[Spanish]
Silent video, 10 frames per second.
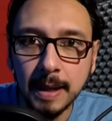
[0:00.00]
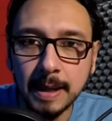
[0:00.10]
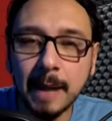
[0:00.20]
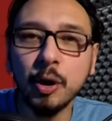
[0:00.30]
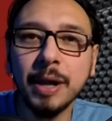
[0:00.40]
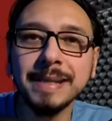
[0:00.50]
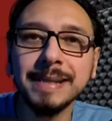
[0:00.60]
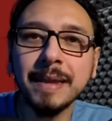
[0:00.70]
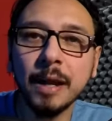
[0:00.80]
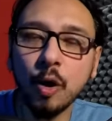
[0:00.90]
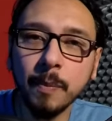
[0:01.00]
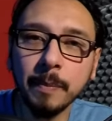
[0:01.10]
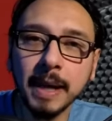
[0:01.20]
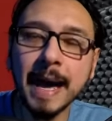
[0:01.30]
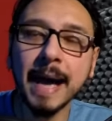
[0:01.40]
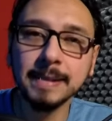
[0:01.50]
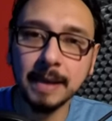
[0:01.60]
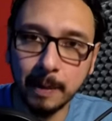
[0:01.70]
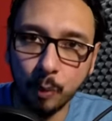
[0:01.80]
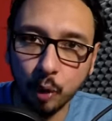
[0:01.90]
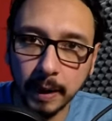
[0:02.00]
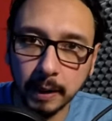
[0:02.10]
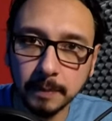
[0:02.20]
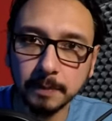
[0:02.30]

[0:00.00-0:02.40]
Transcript: la violencia del hombre hacia la mujer.